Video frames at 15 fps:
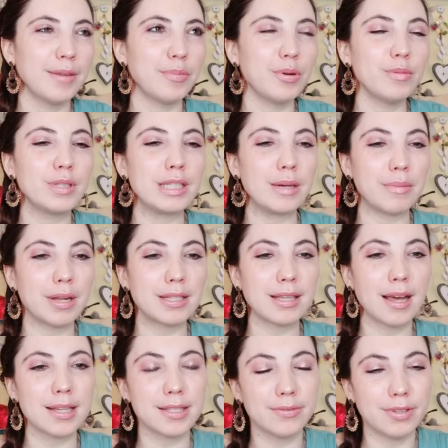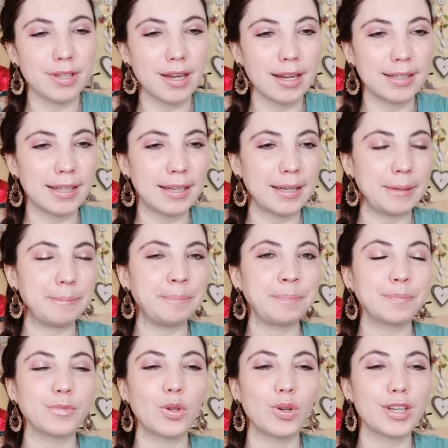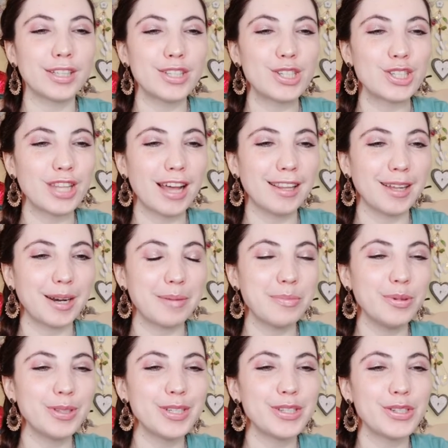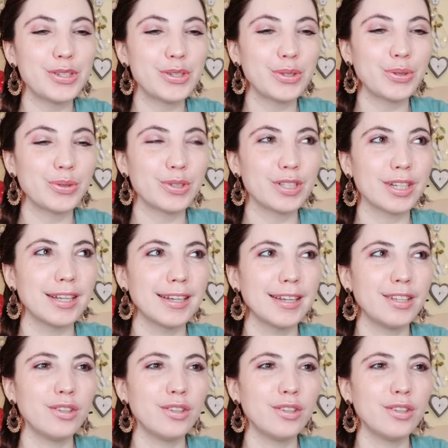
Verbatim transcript: Помните, я вам рассказывала, когда я только начинала работать еще тоже,